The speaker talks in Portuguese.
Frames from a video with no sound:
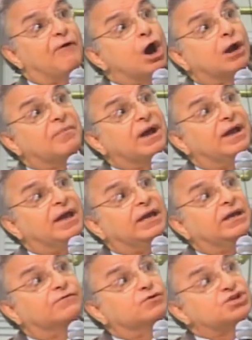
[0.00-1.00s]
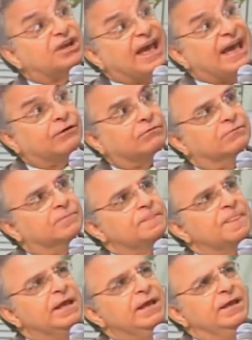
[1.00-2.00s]
da forma em que vos
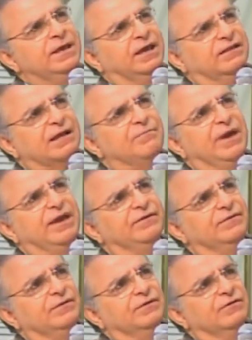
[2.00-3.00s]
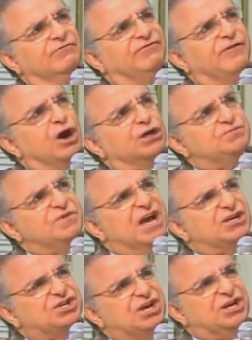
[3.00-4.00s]
quero e que também
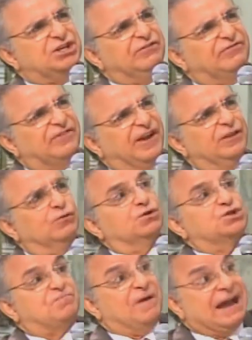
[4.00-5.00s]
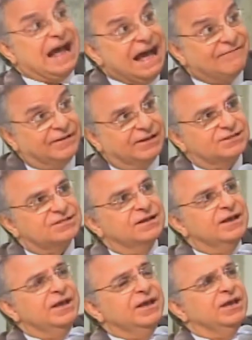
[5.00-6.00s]
vós me acheis diferente do que
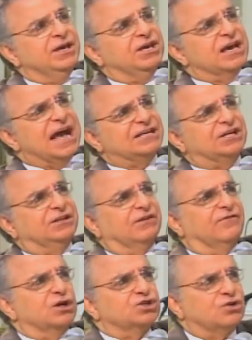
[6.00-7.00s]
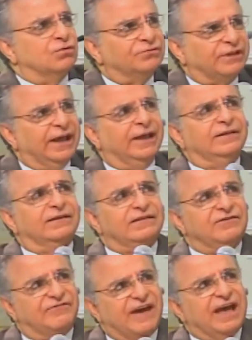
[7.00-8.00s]
esperáveis, e que haja entre vós
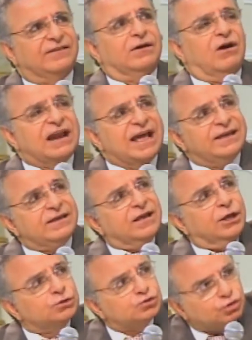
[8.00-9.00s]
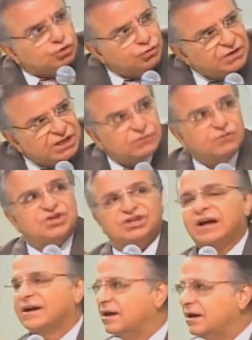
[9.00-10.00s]
contendas, inveja. Olha aí, tudo isso que